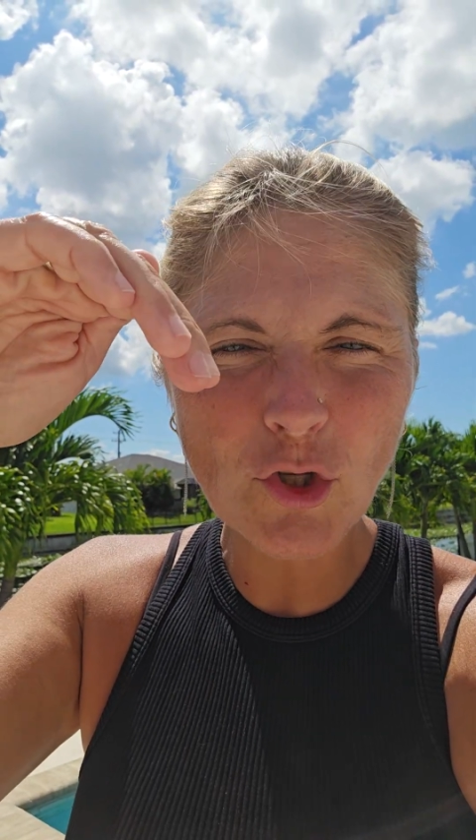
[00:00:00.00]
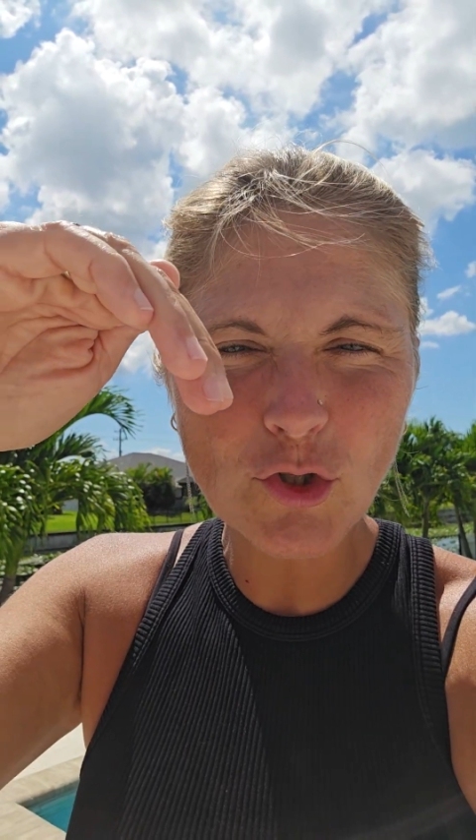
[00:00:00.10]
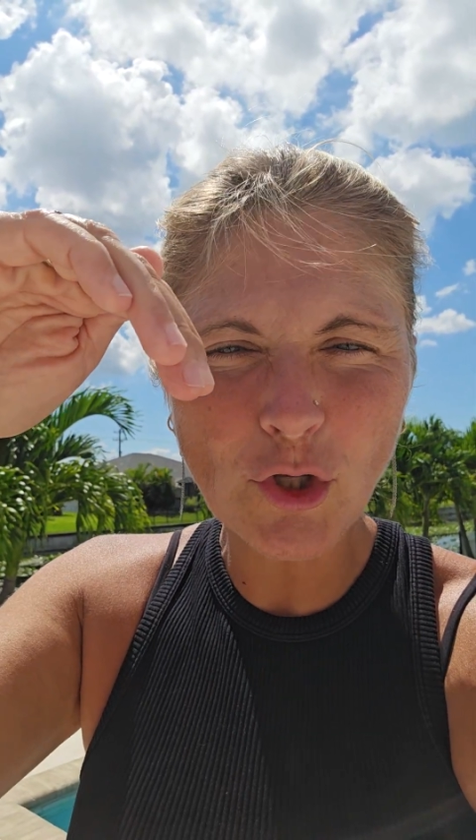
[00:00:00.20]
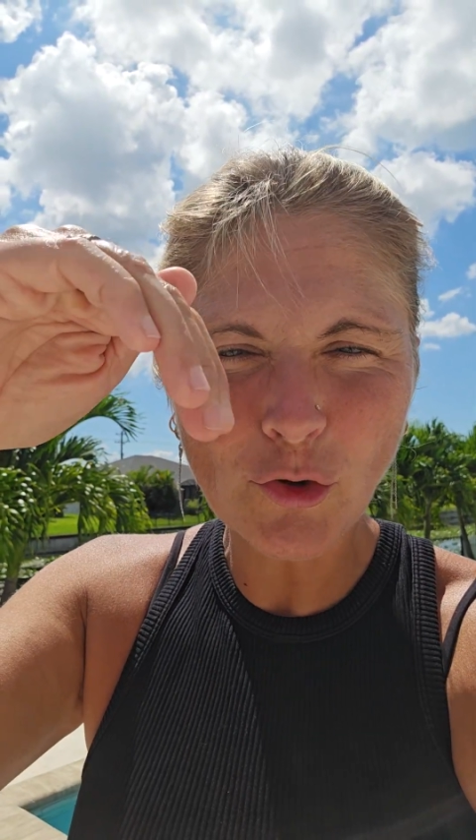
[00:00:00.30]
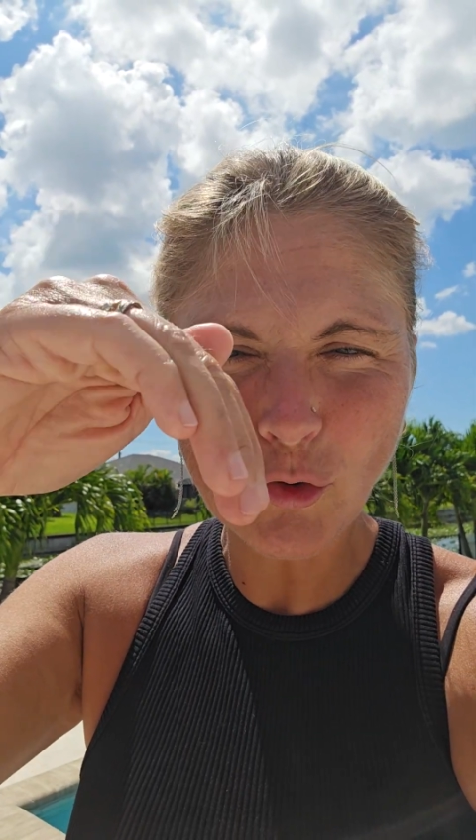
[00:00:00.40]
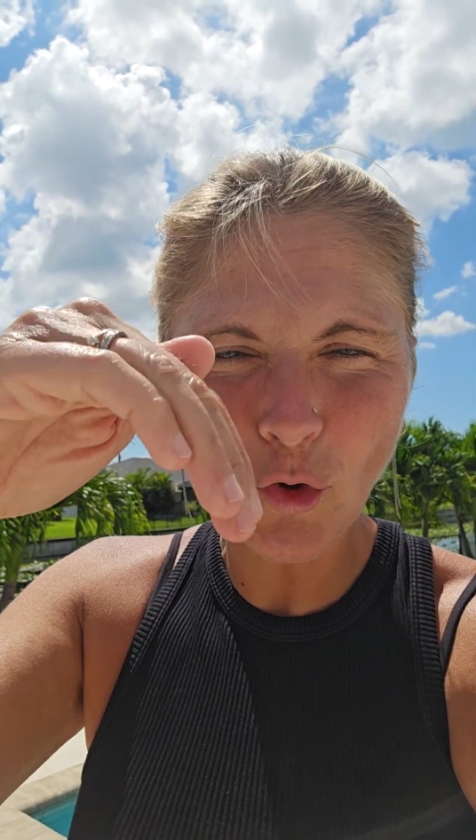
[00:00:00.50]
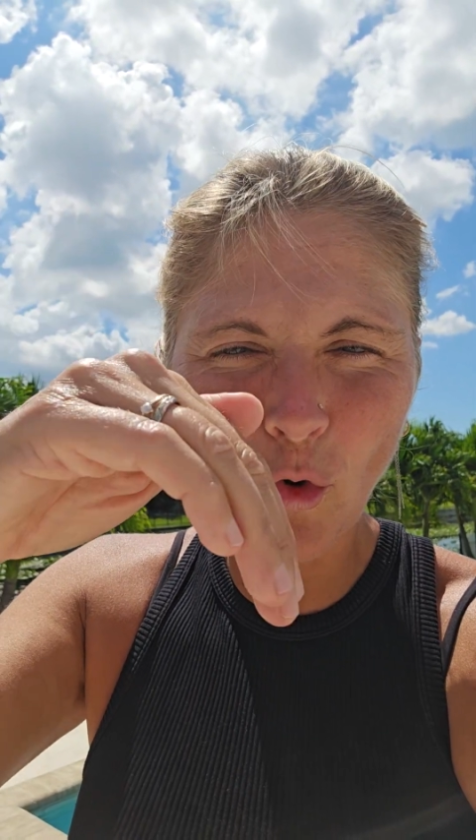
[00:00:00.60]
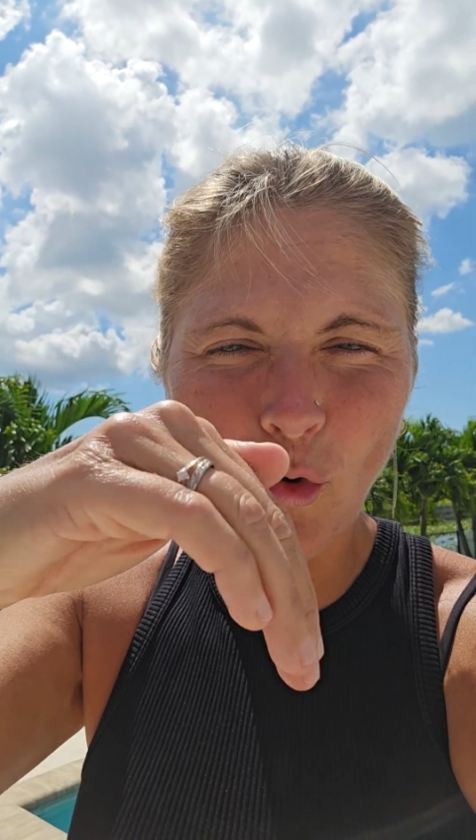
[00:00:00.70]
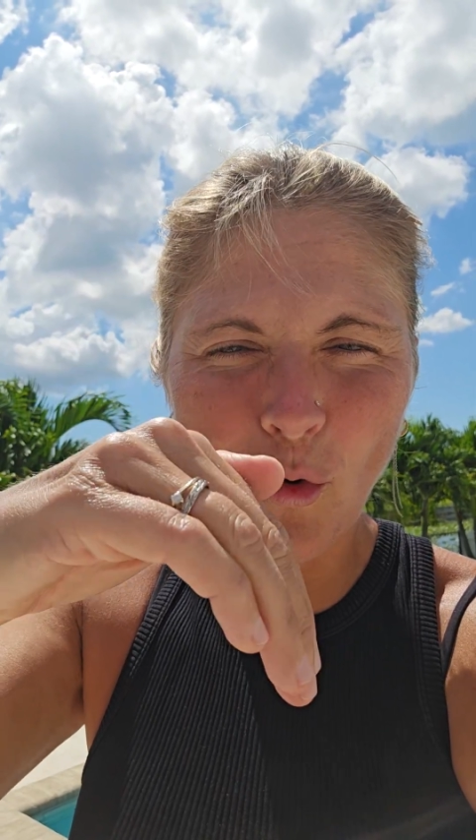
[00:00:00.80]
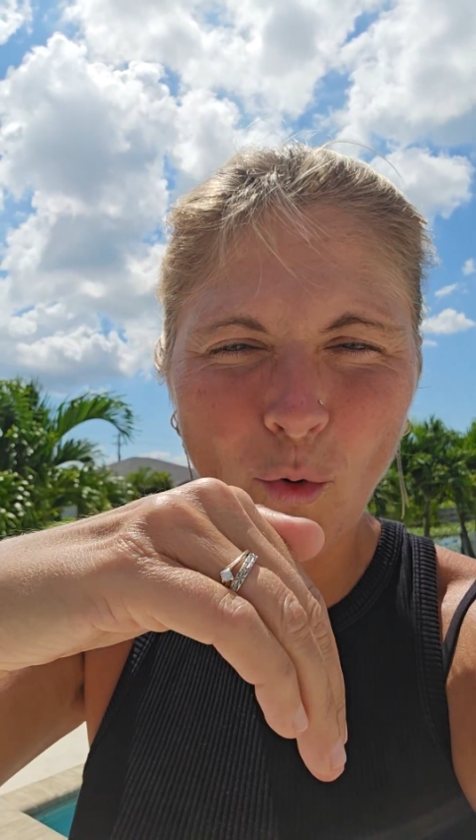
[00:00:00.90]
descendre
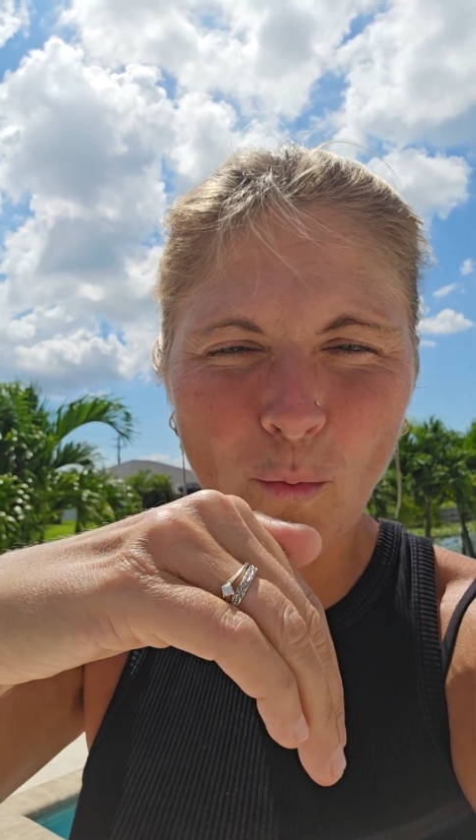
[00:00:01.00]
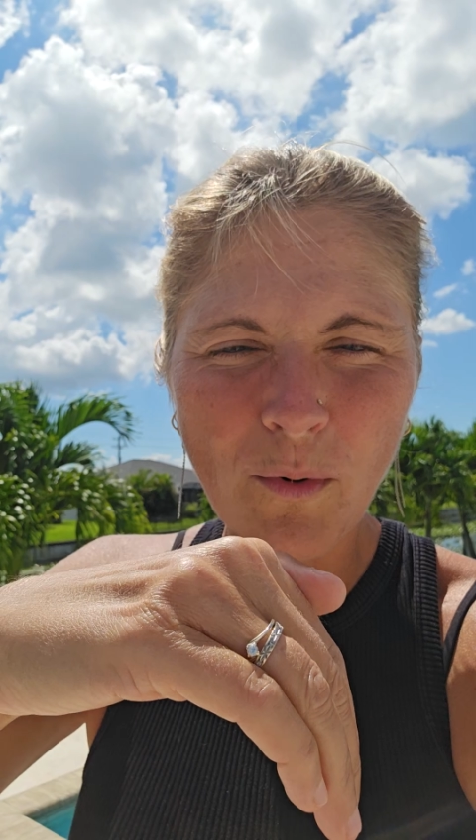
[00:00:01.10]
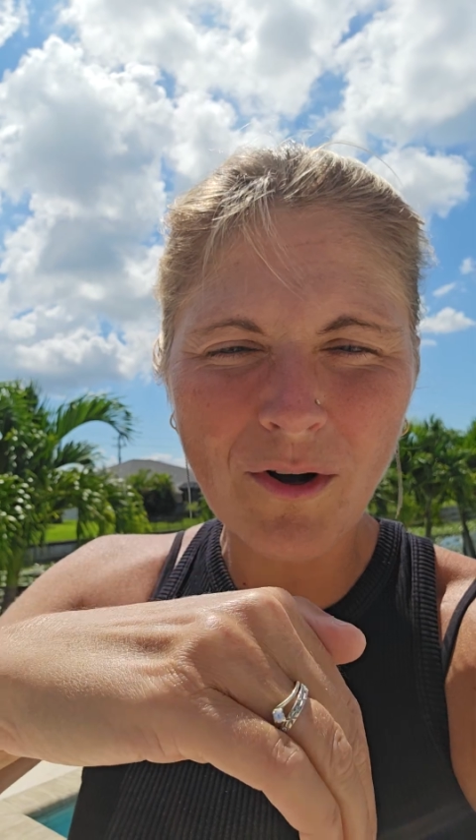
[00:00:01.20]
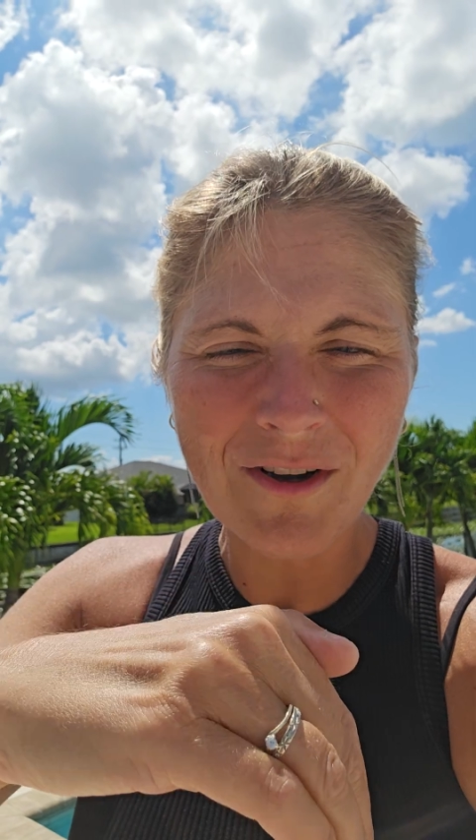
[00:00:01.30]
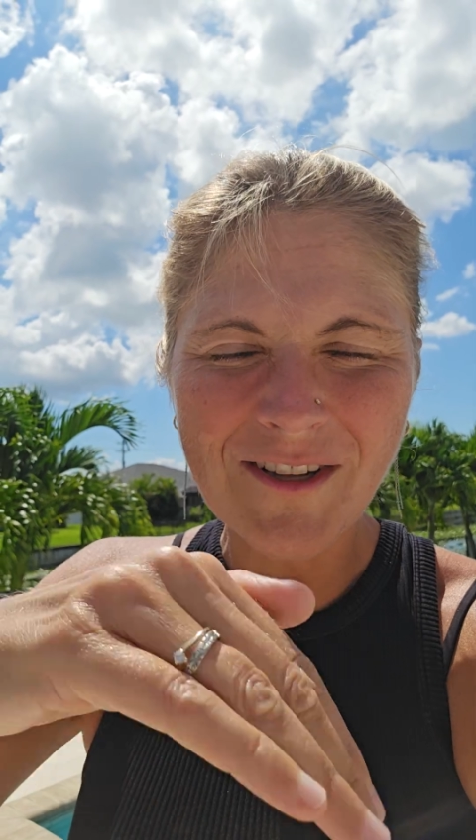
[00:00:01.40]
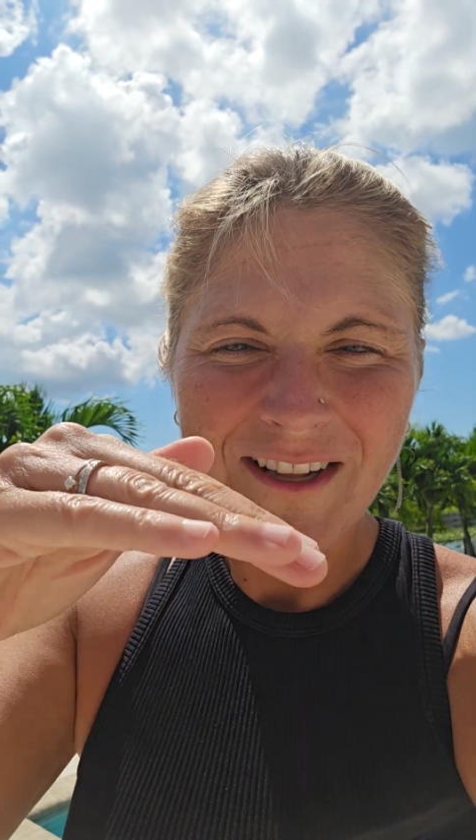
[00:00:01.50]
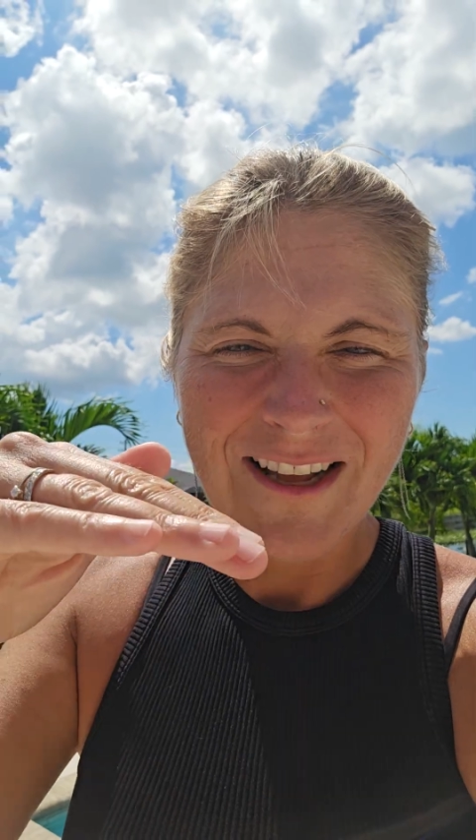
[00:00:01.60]
trop bas.